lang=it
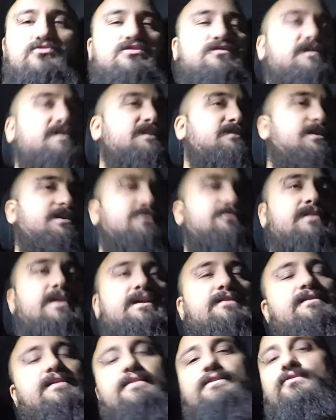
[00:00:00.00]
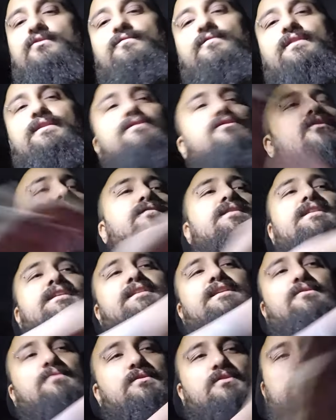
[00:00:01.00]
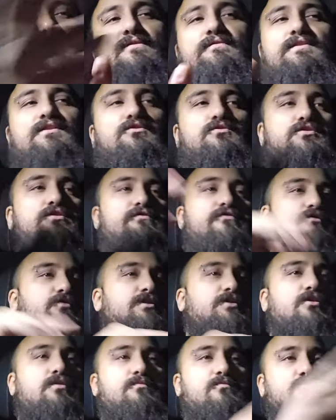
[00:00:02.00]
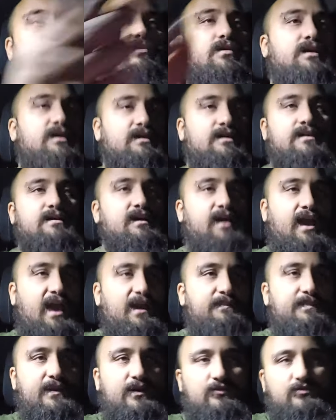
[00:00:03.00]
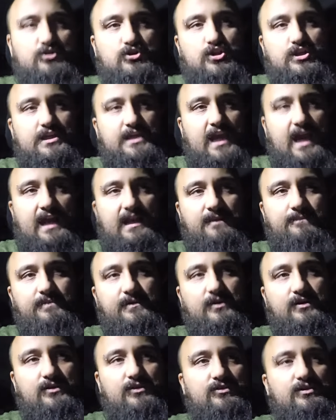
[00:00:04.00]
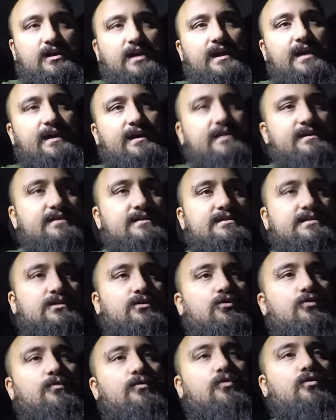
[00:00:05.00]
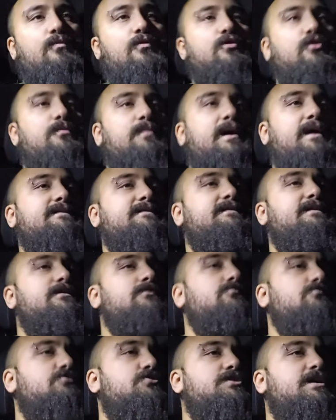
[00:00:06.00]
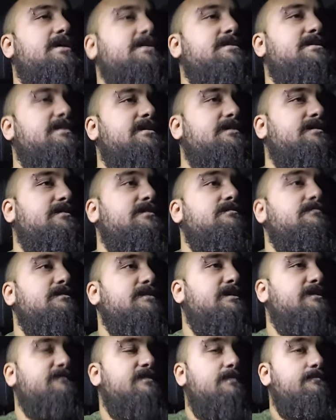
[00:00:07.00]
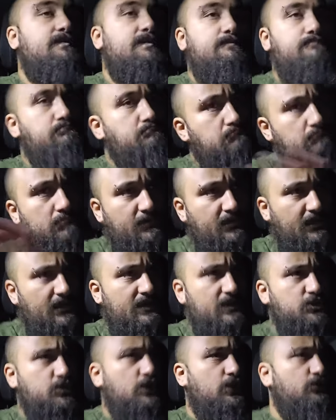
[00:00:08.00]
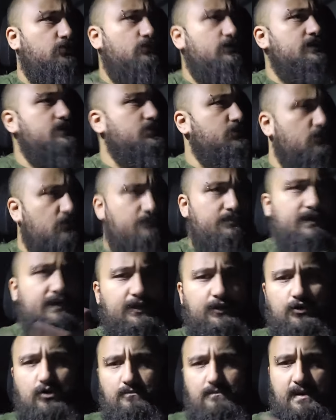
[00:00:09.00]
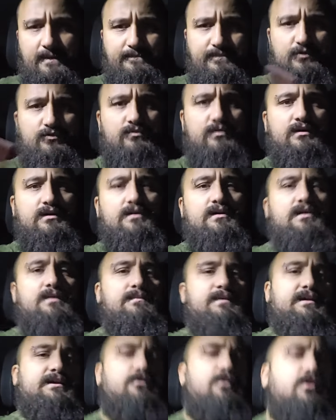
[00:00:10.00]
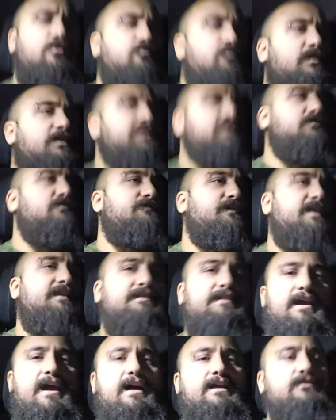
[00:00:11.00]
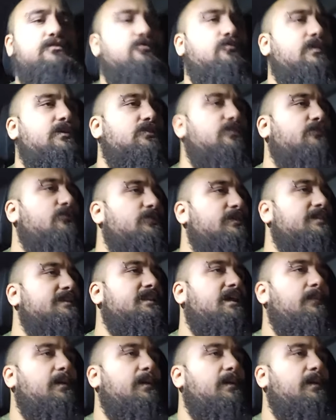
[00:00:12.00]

non so vero eh, niente non, non, vedete quello che vedo io fuori comunque è pieno di cinghiali è pieno di e, eh, e chi sta con, con monopattine l'unici la sera dimmi te vabbè tralasciando questo non parlerò mai più perché qualcuno ha detto fai il teatro quando guidi